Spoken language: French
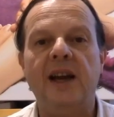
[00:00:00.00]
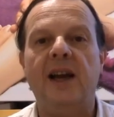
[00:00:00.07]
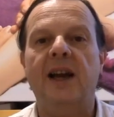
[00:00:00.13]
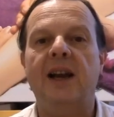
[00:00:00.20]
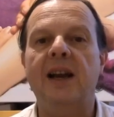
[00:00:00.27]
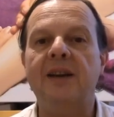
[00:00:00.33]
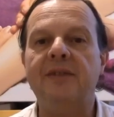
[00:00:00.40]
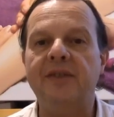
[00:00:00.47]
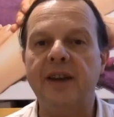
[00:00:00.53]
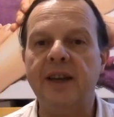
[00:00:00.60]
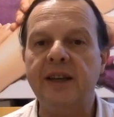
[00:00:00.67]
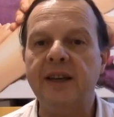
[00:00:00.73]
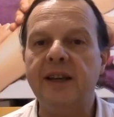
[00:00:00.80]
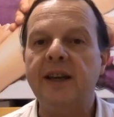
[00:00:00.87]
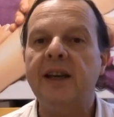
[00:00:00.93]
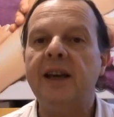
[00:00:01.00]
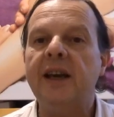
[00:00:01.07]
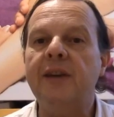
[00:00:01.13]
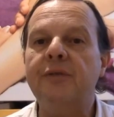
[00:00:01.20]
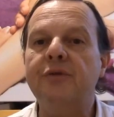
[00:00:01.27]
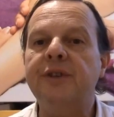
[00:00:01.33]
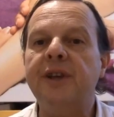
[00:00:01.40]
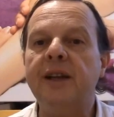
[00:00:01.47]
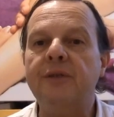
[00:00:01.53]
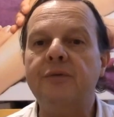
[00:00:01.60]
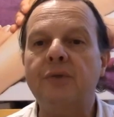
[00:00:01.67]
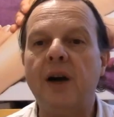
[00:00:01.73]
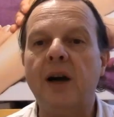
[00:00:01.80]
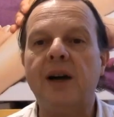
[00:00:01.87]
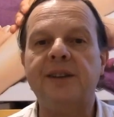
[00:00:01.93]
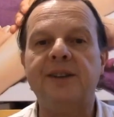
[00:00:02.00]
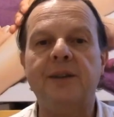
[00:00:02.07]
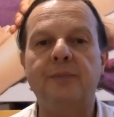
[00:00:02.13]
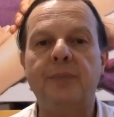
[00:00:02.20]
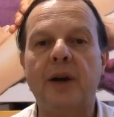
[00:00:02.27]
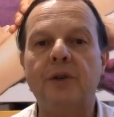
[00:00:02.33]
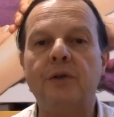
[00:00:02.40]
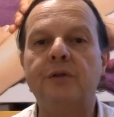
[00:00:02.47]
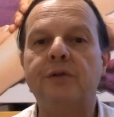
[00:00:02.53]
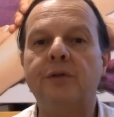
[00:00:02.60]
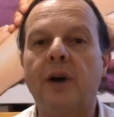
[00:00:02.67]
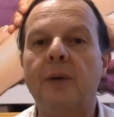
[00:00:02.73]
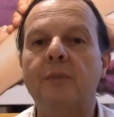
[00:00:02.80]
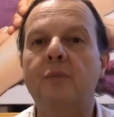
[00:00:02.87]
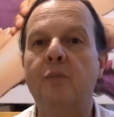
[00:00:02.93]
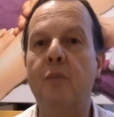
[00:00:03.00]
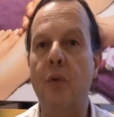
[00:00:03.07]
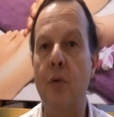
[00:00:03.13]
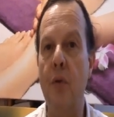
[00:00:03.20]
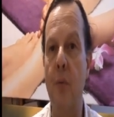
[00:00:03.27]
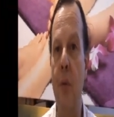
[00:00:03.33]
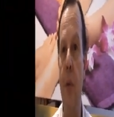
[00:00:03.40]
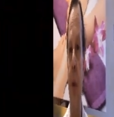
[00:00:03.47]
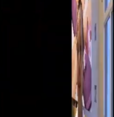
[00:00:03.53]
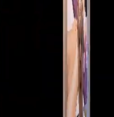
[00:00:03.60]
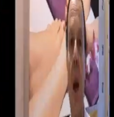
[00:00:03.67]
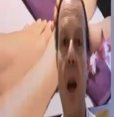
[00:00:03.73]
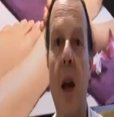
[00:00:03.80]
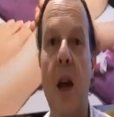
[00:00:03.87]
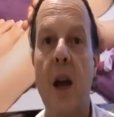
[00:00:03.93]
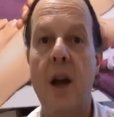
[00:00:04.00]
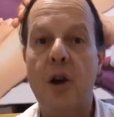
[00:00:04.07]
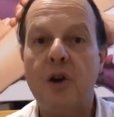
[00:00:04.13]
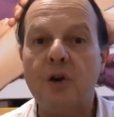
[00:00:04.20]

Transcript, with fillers: la veille et vous allez voir, cette période sera beaucoup plus facile ce mois-ci.